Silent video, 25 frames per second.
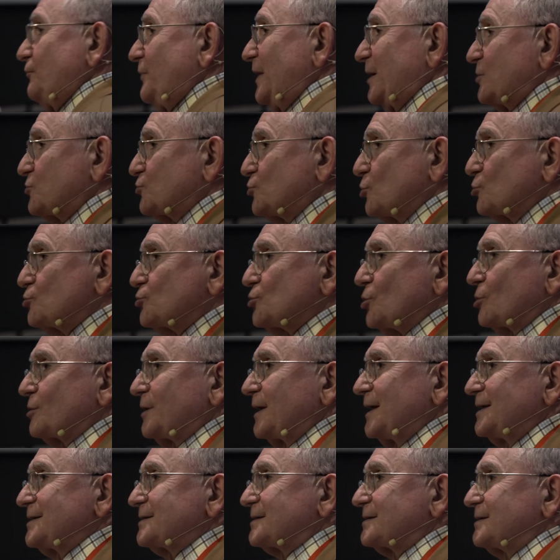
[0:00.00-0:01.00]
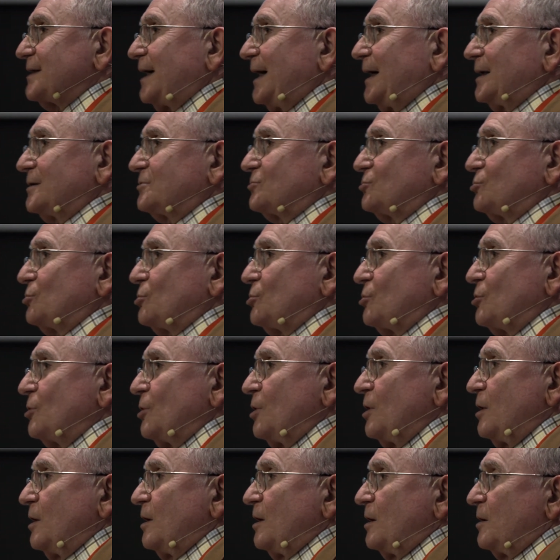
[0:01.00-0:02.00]
verso ciò che è stato,
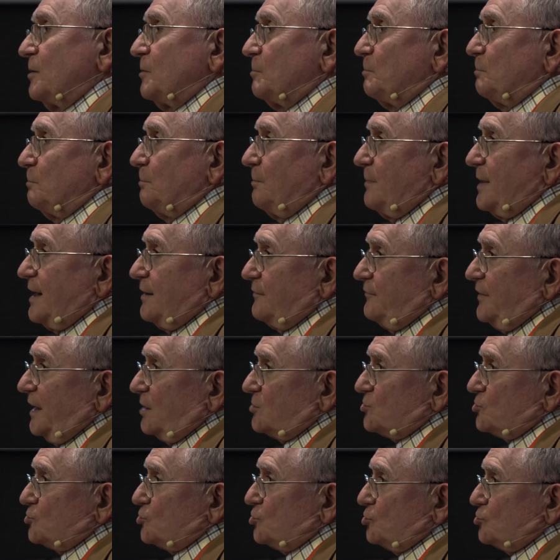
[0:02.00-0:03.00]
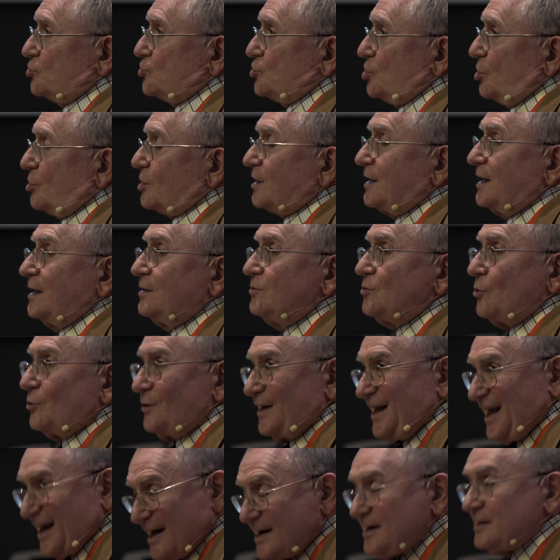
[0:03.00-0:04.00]
ma verso ciò che
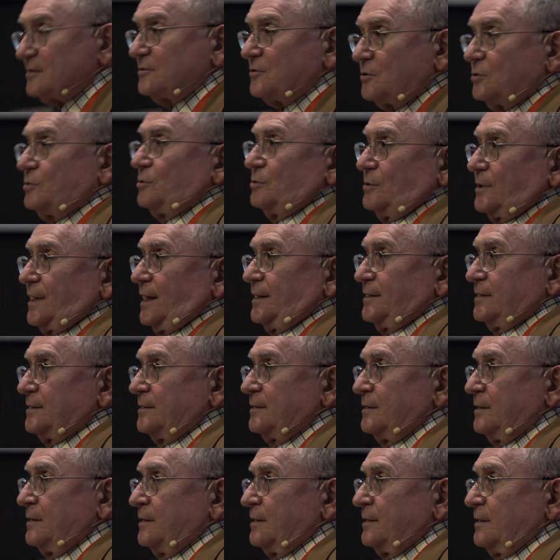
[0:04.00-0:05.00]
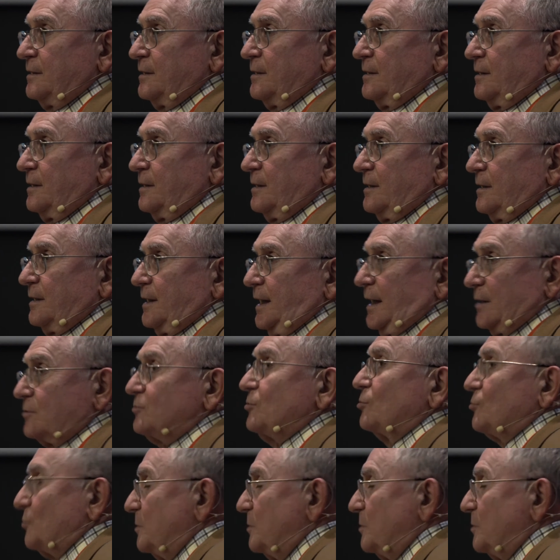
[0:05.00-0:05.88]
non è ancora. Ecco